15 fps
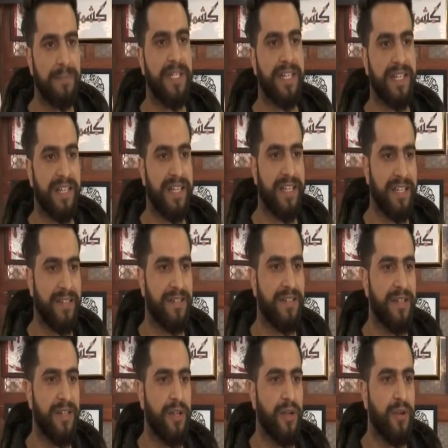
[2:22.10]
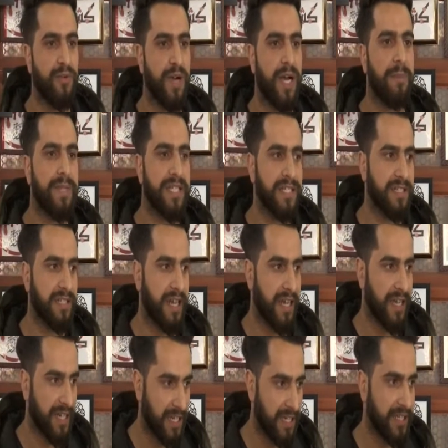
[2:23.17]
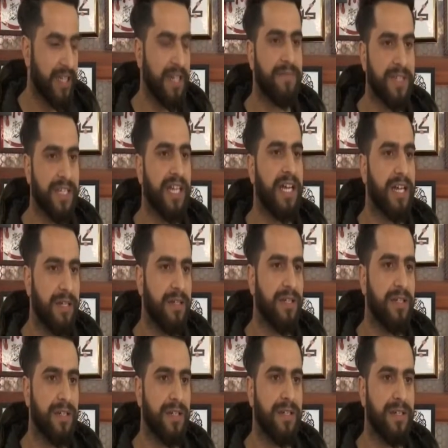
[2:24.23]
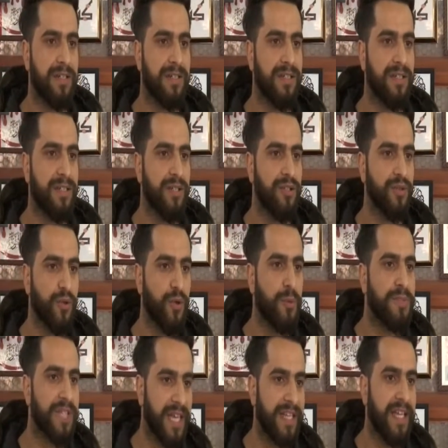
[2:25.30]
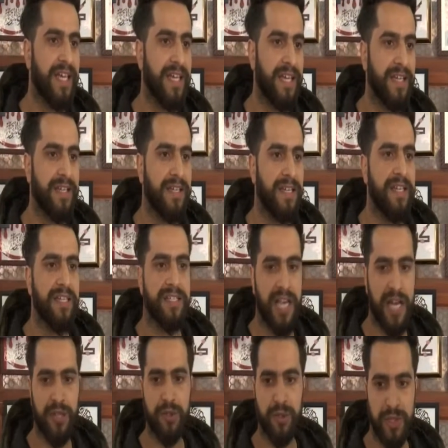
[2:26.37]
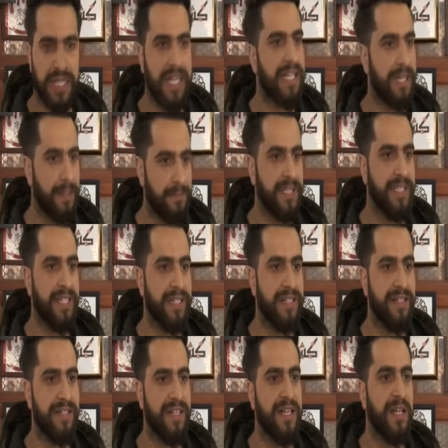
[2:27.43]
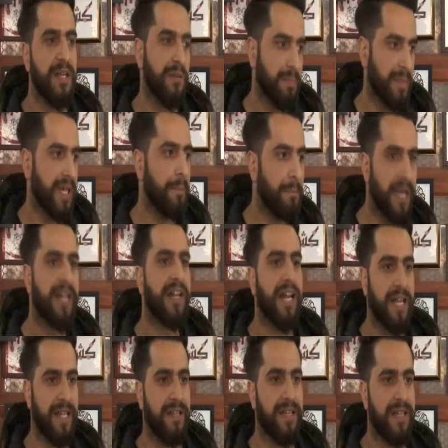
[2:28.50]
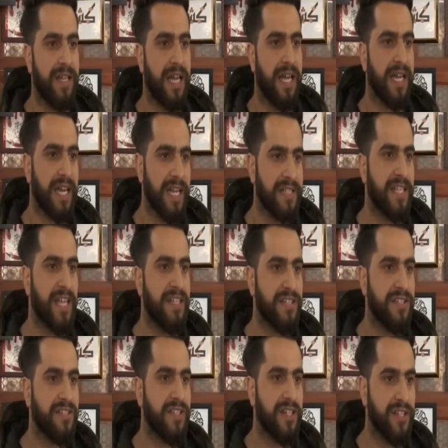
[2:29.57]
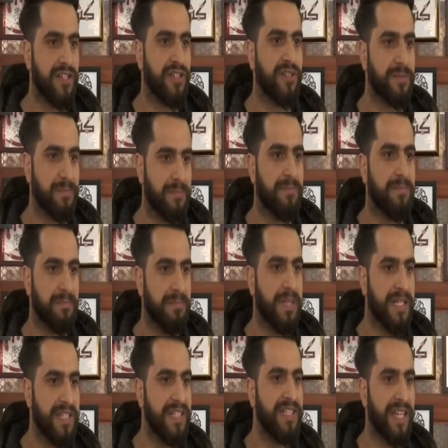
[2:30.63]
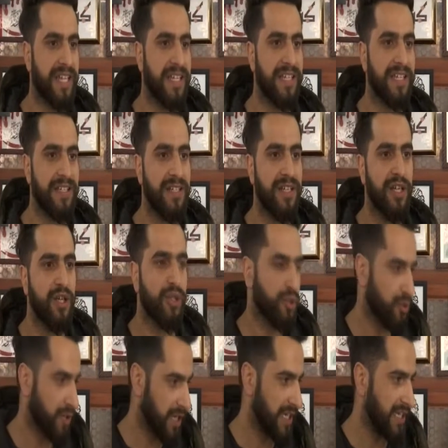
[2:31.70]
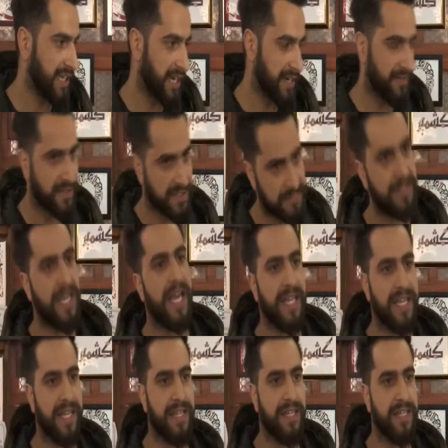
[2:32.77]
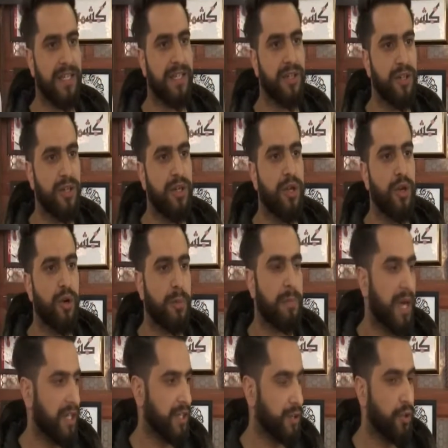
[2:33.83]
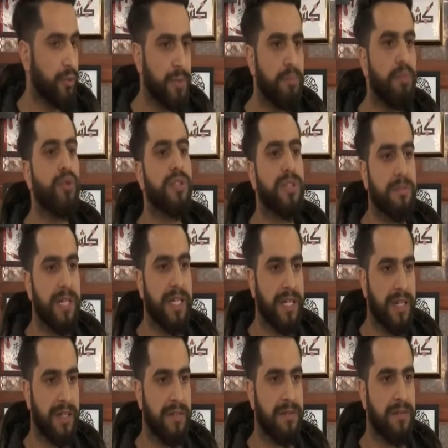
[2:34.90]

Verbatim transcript: आप देख रहे हैं वहाँ पे कितना कैलीग्राफी का स्कोप ज़्यादा है यहाँ तो इतना कम ही है पर अब बढ़ रहा है अगर ऐसे ऐसे स्टेजेस बनते जाएंगे तो कैलीग्राफर्स भी आगे आएंगे और बाकी को भी बूस्ट मिलेगा